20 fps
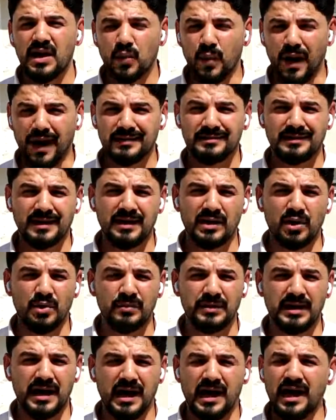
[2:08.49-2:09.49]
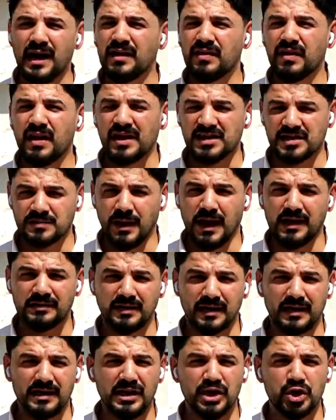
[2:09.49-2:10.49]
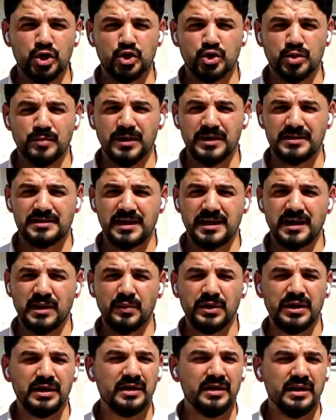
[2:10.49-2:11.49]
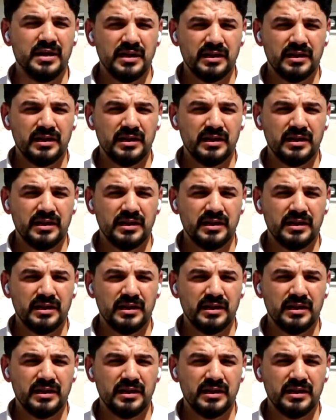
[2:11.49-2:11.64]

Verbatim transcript: وحتى يومنا هذا أصبح تقليد شبه سنوي